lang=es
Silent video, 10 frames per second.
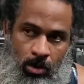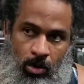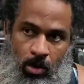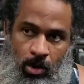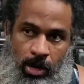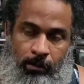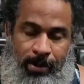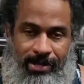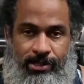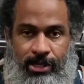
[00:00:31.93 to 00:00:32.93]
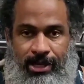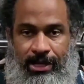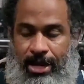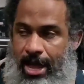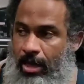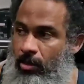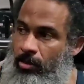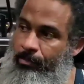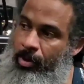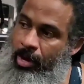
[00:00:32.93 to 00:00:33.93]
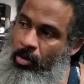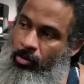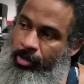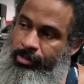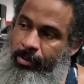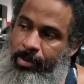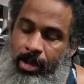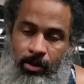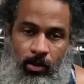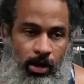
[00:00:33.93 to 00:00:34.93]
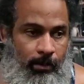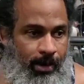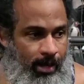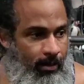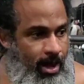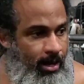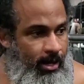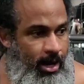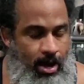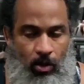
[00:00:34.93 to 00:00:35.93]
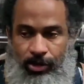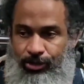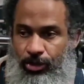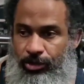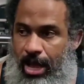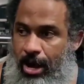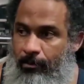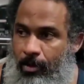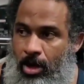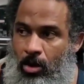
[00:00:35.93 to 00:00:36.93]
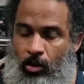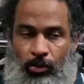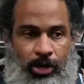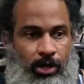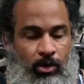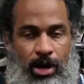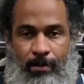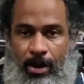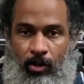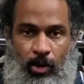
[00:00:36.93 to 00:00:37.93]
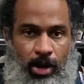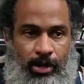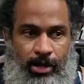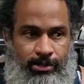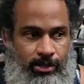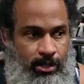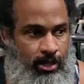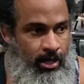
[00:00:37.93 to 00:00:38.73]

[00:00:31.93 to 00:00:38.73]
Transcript: con el pres inclinado, puede ocurrir también con el pres de banca horizontal, puede ocurrir con las mancuernas.